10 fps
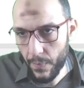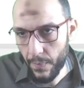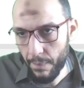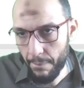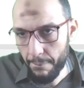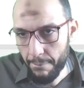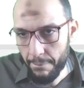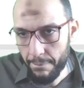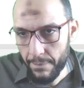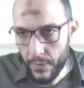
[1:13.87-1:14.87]

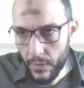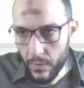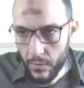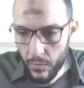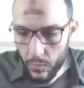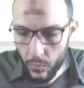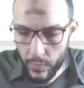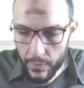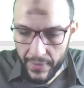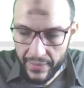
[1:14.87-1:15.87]
وبعديها
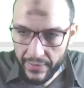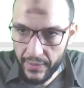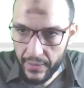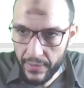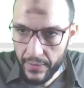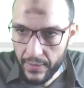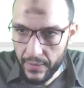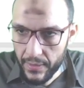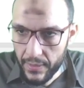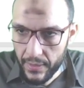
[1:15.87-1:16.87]
اقفل القوس اللي احنا
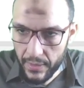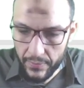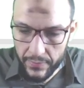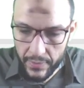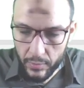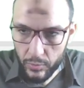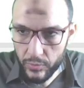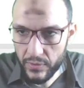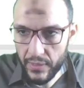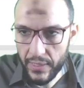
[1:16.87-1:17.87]
عاملينه الجميل ده
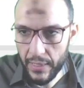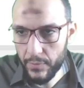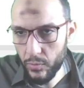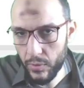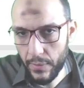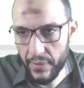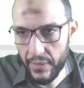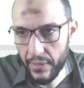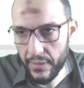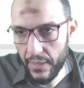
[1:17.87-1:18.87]
ده في حاله ان في
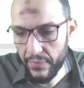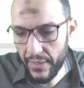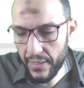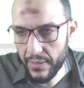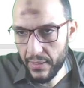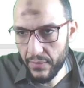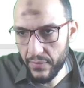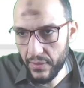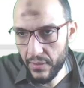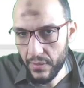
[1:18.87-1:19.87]
اي
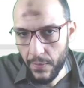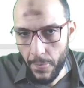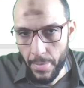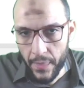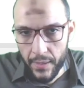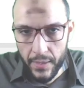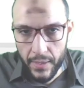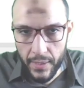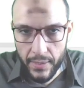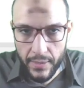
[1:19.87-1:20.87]
ايرور
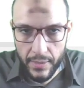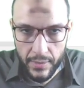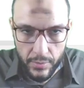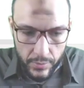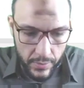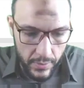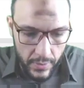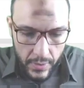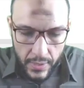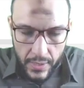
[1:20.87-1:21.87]
else
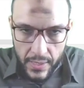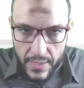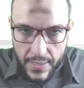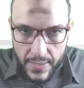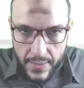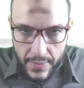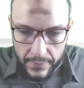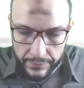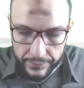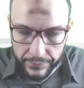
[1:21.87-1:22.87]
مفيش
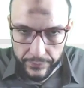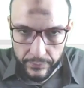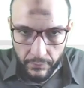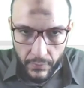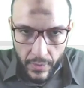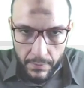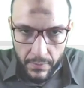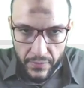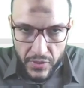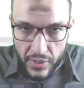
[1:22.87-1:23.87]
ايرور والدنيا تمام
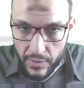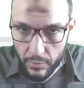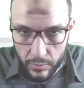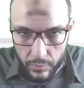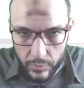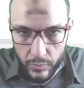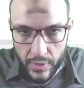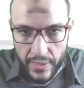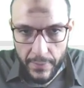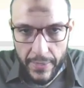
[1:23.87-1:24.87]
هبدا
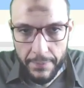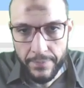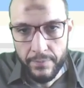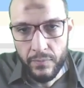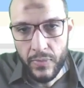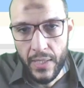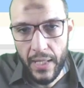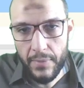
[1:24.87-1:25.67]
بقى اشتغل شغل تاني